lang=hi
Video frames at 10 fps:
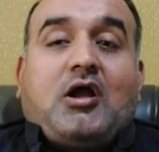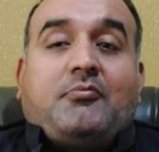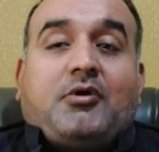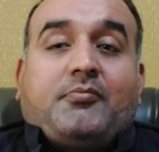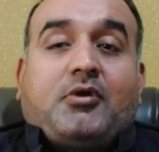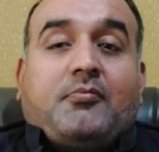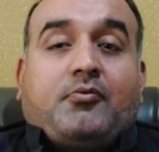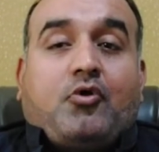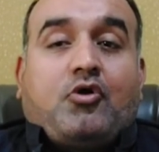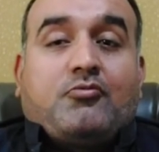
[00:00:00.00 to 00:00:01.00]
आप अपना
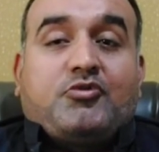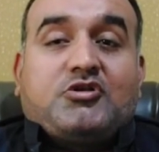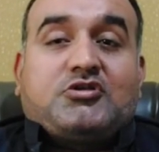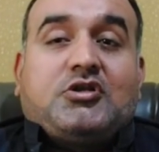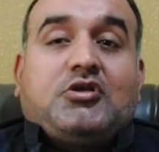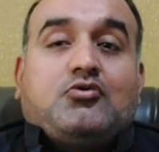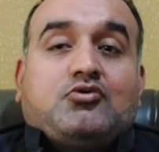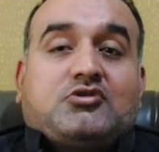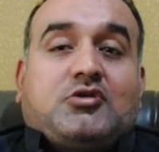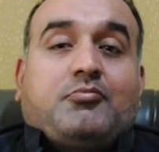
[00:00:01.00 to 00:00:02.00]
प्लॉट बेचें
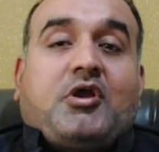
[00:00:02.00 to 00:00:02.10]
उससे